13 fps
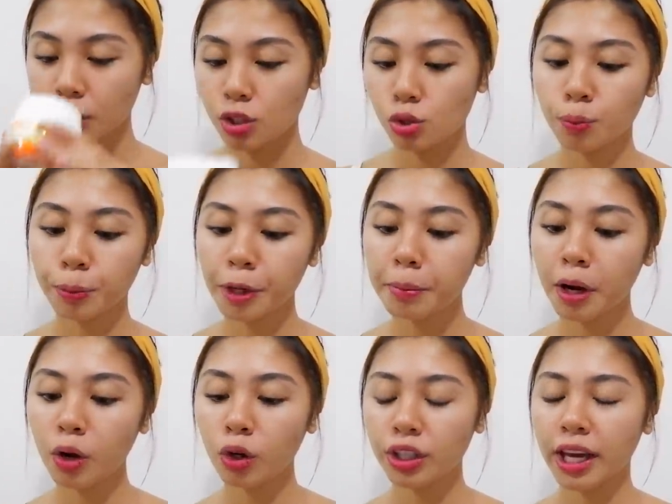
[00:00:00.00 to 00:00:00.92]
So, super
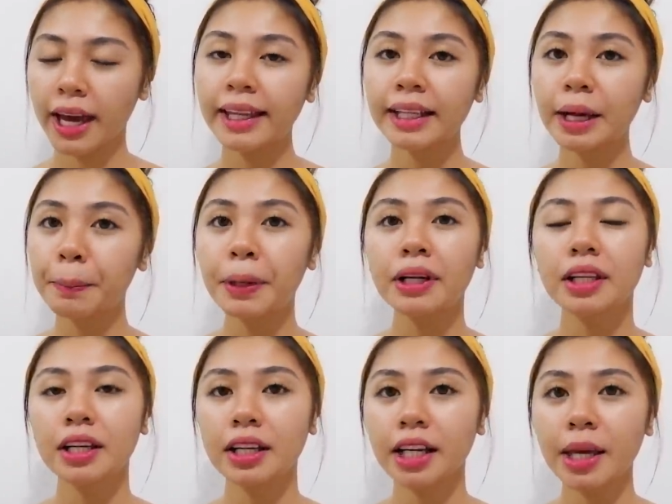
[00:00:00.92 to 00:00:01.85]
bango niya. And kapag
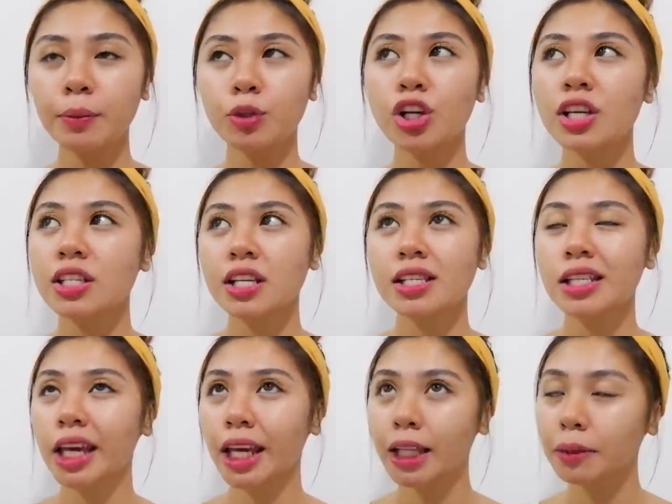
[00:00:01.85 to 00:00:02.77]
nilagay mo siya sa
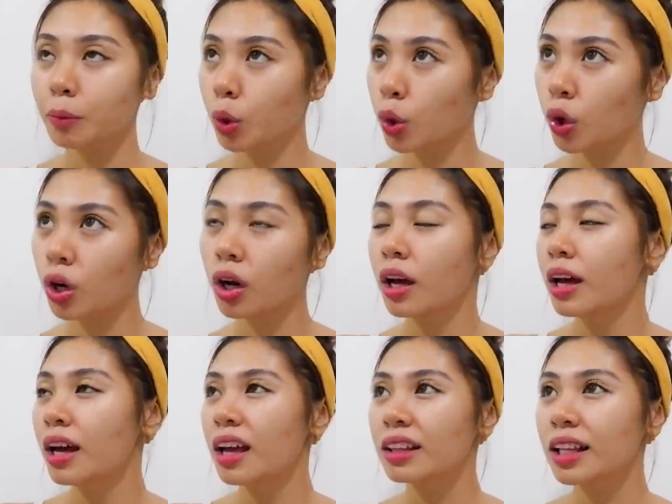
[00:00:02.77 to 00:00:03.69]
skin mo,
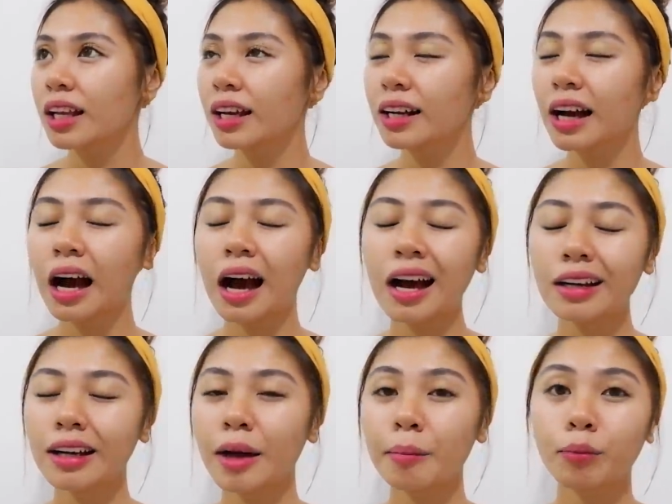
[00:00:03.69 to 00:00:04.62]
talagang
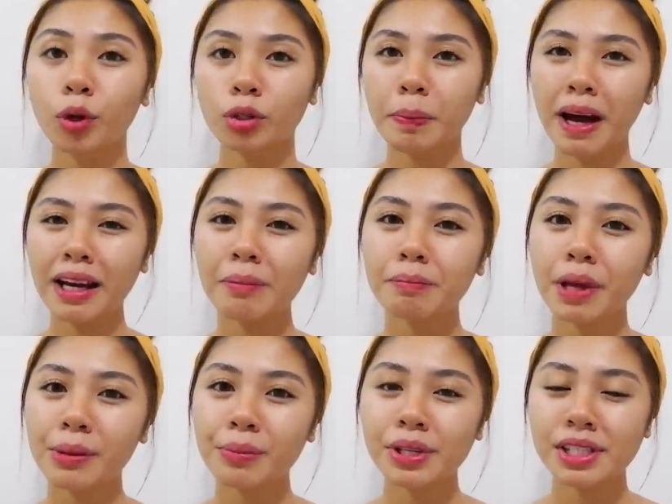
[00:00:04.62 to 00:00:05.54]
ang lambot, parang
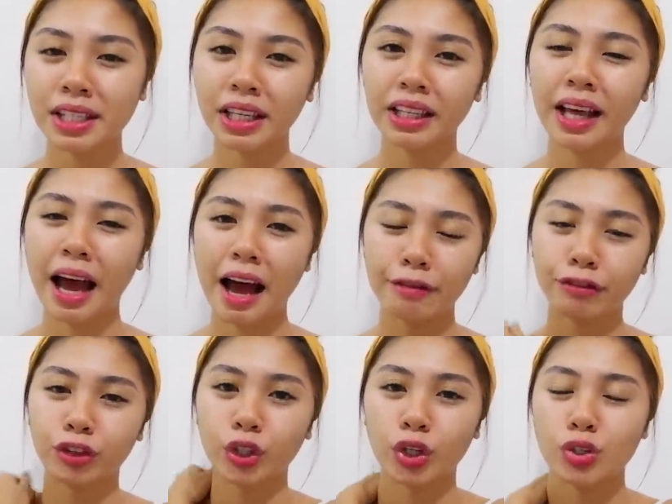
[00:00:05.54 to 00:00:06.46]
baby skin
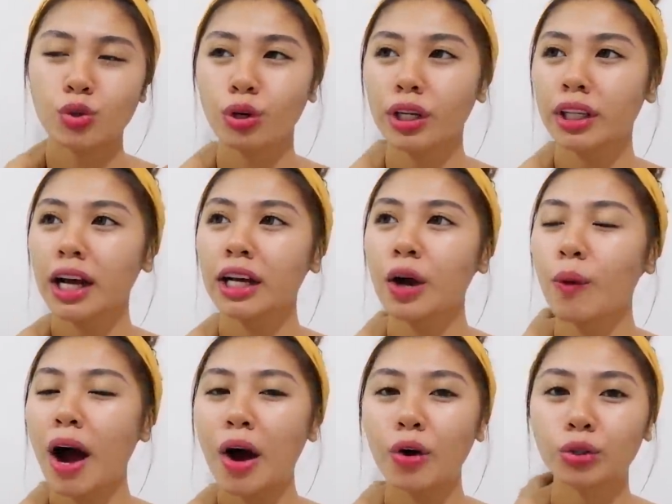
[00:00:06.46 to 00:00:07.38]
after. So,
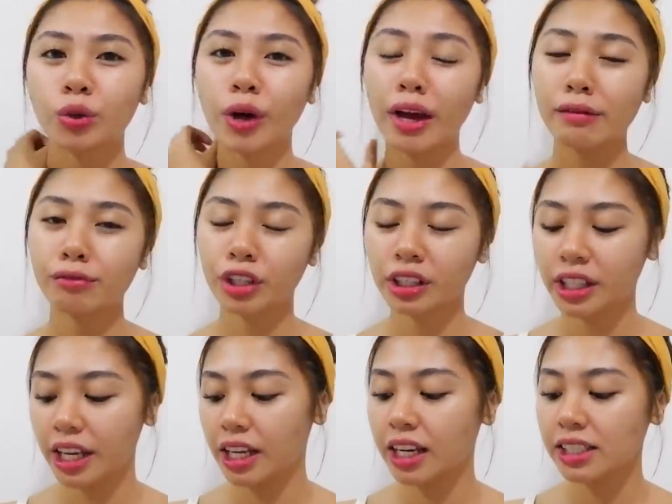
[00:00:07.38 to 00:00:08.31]
ginagawa ko to
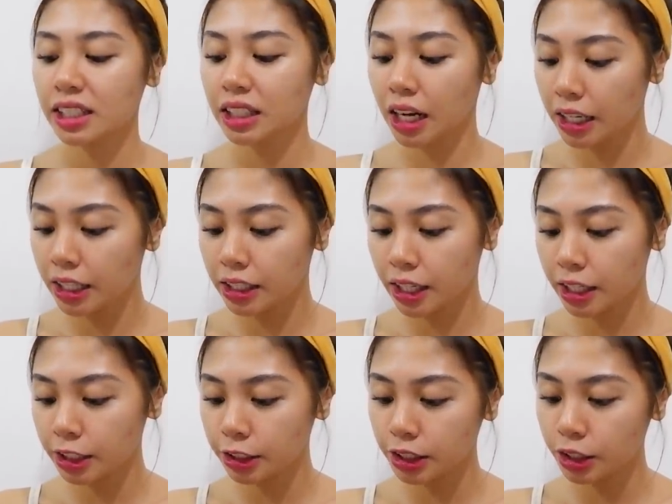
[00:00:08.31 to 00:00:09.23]
everyday kasi
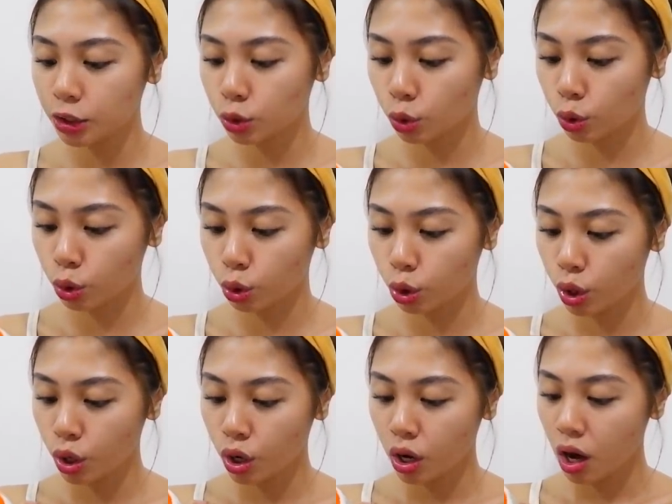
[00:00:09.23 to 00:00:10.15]
nakalagay dito,
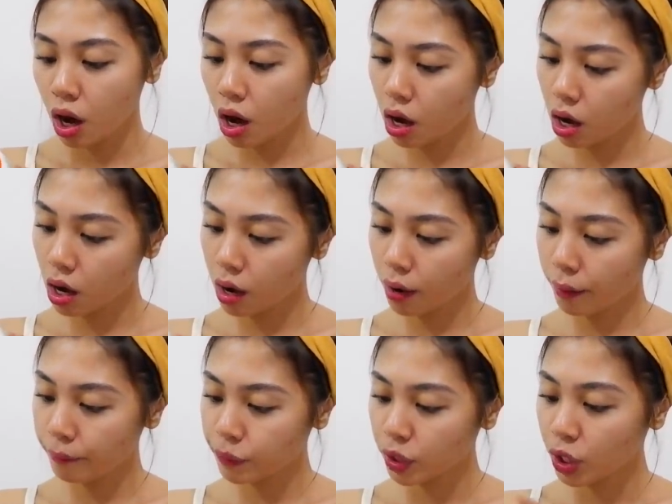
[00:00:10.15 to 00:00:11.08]

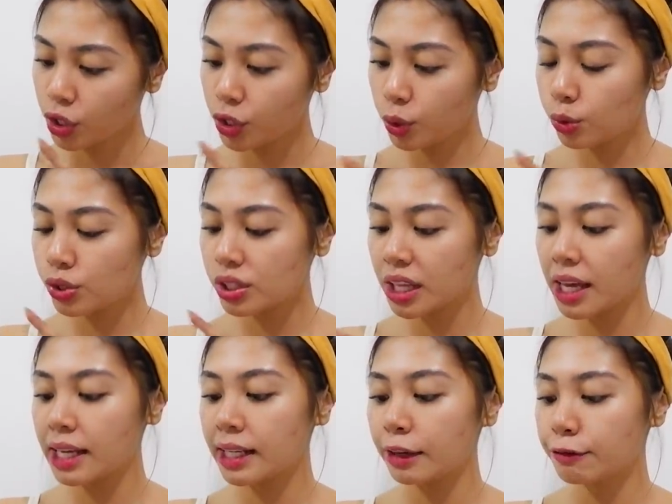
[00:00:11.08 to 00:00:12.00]
um, use
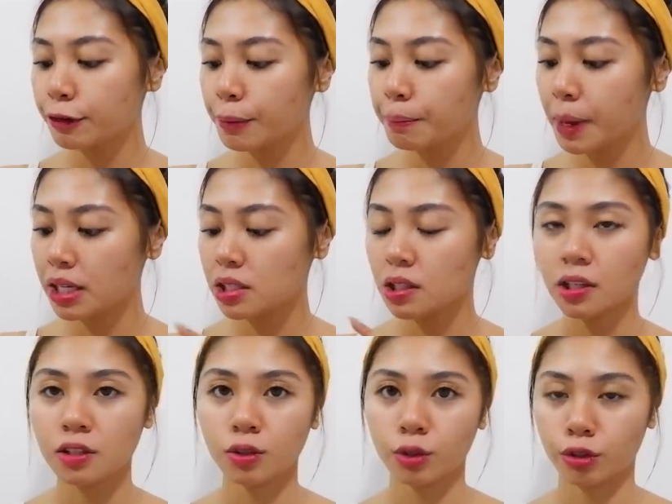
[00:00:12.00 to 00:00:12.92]
daily for best
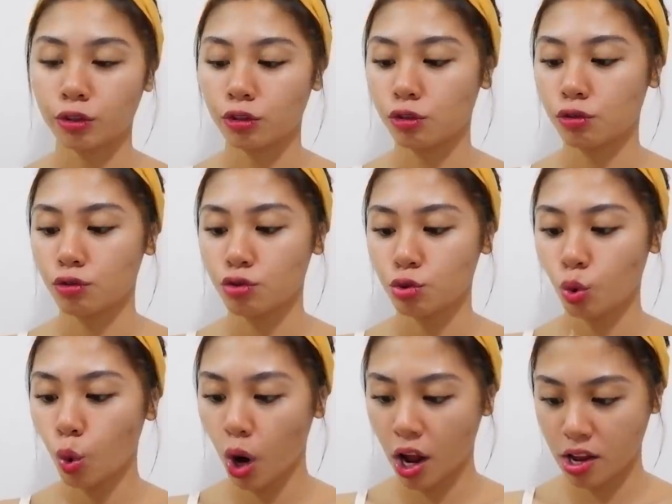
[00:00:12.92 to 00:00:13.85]
results.
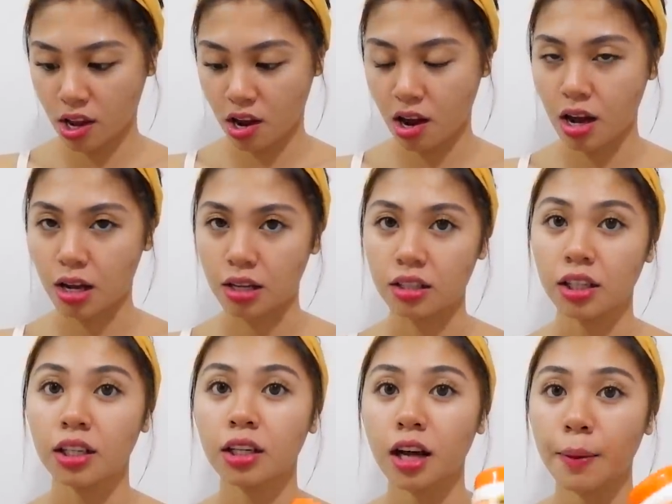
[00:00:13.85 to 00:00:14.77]
So, ayan,
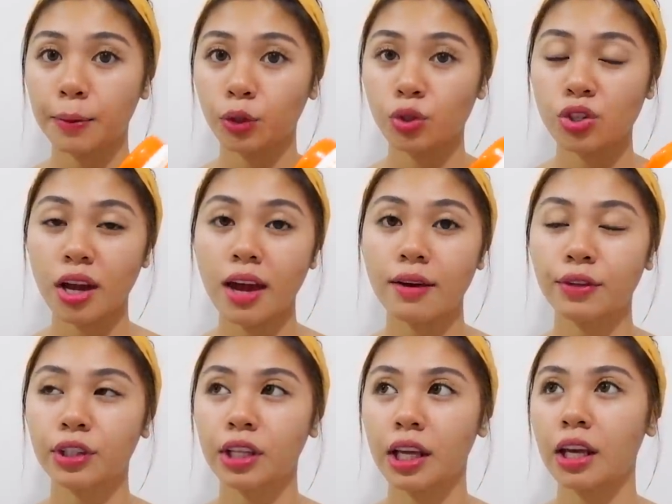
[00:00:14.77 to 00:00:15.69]
ginagamit ko siya
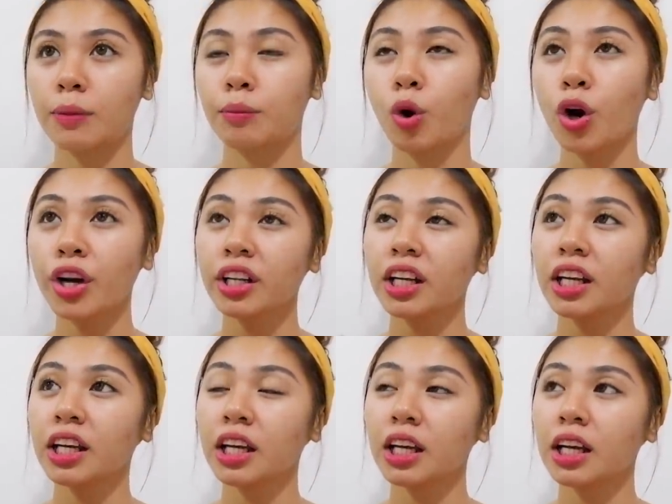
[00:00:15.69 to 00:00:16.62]
everyday,
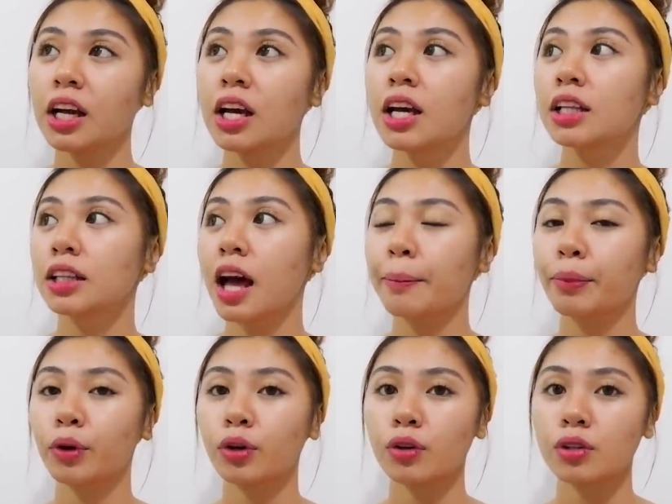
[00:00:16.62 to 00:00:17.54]
morning,
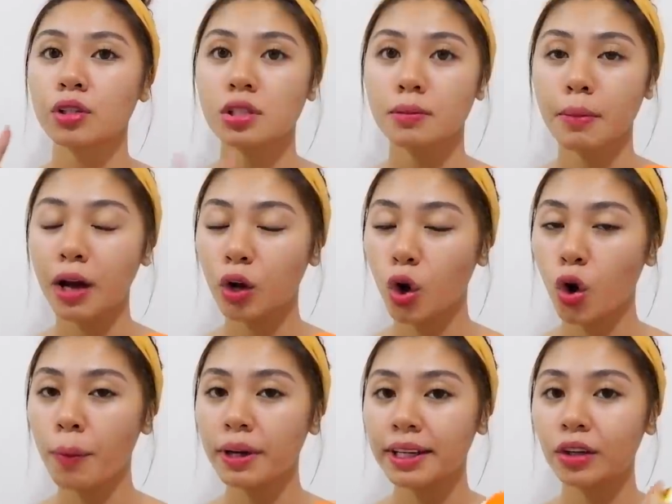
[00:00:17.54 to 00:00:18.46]
tapos, bago
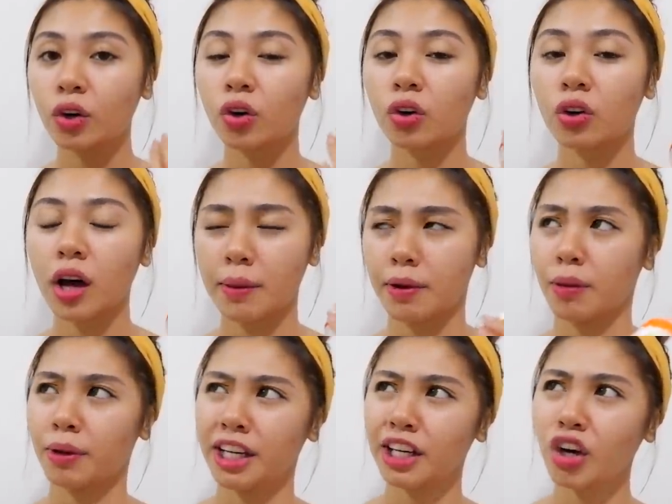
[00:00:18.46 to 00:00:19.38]
ako maligo, ay
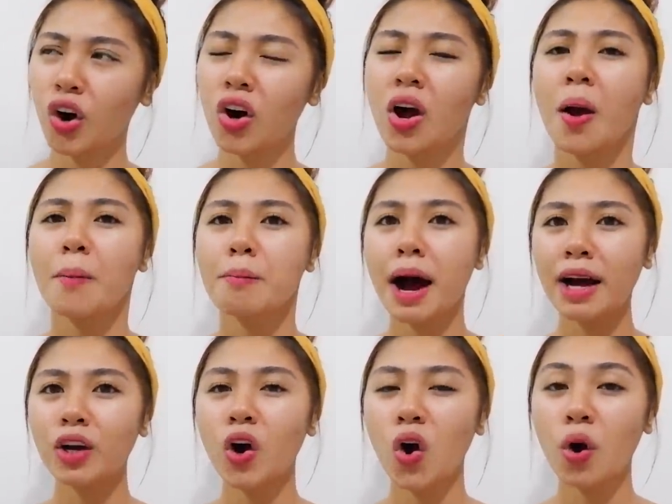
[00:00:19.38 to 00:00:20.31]
bang maligo,
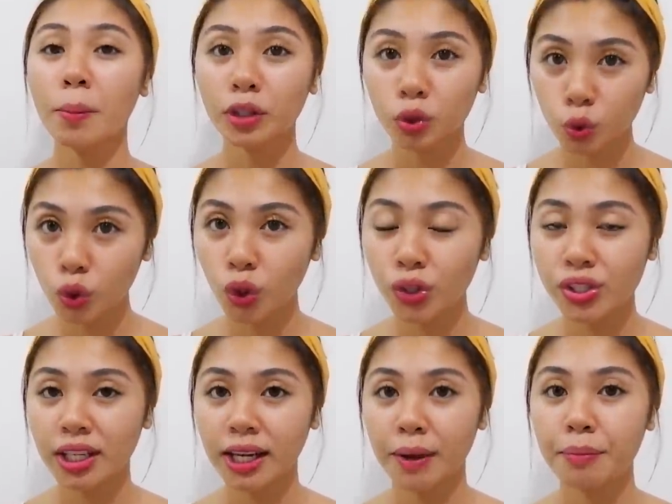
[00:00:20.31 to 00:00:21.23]
bago ako matulog
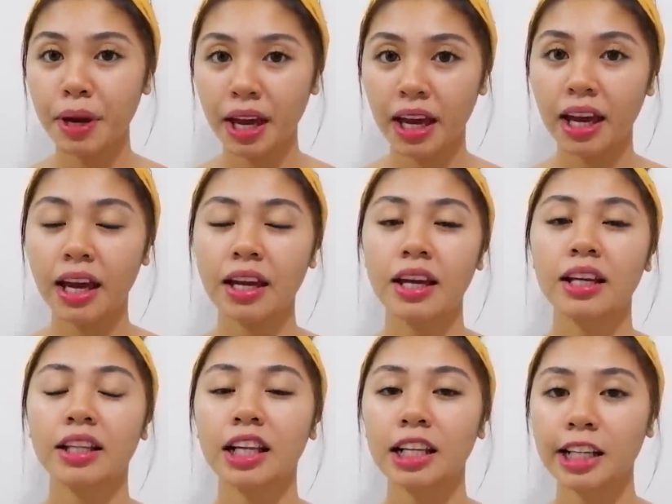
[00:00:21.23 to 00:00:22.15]
sa gabi,
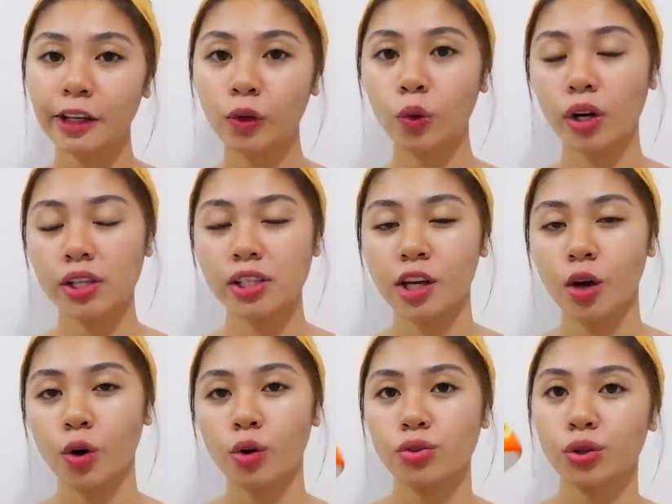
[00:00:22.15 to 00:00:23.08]
naliligo kasi
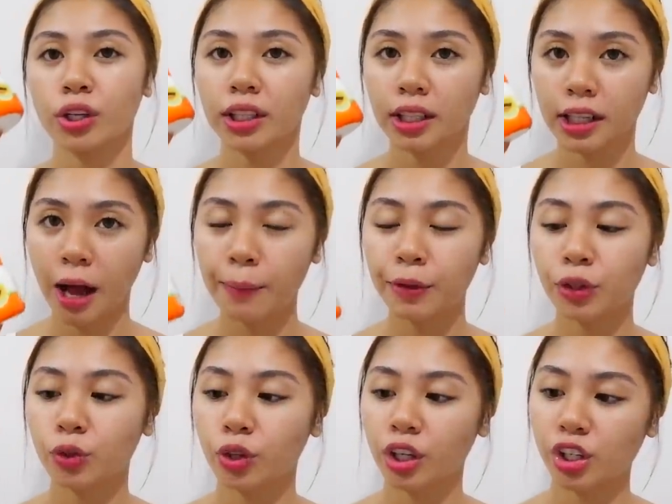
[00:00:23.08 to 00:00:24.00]
ako, so
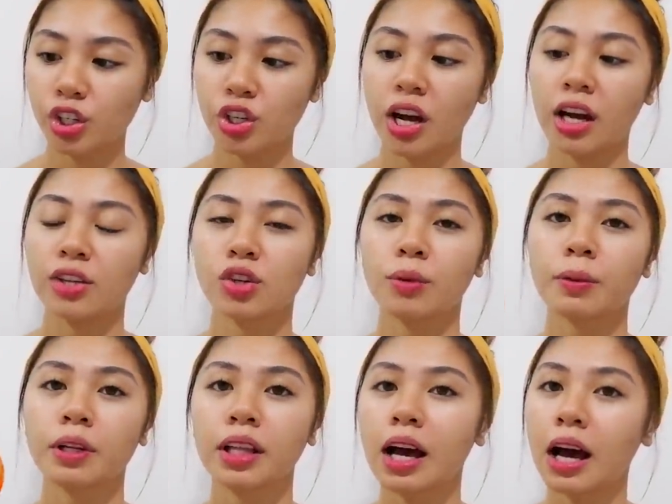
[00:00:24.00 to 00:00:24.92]
ginagamit ko rin siya.
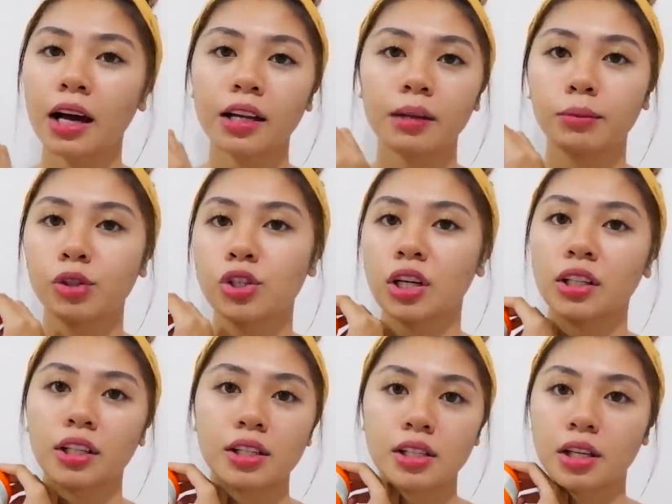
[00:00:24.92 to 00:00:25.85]
Sobrang nakakalambot
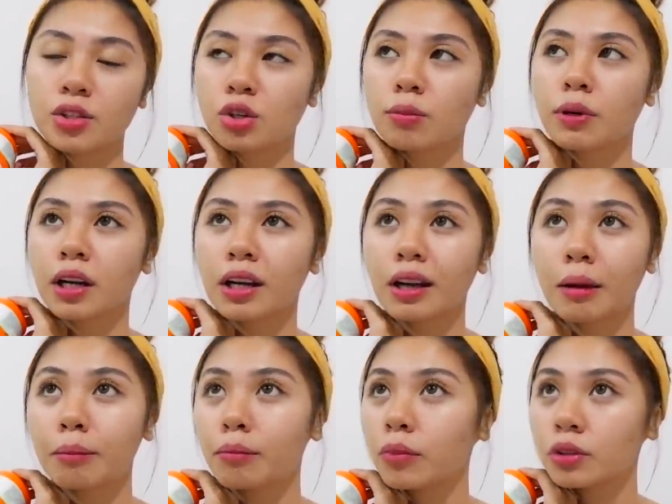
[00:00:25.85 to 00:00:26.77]
siya ng skin. Sobrang
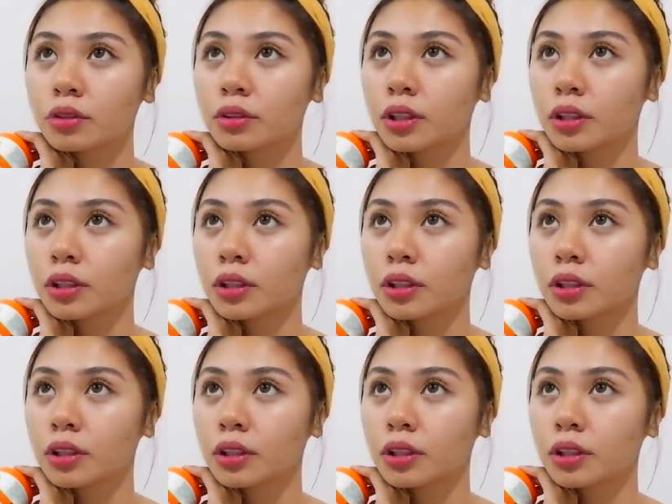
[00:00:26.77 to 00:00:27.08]
love ko.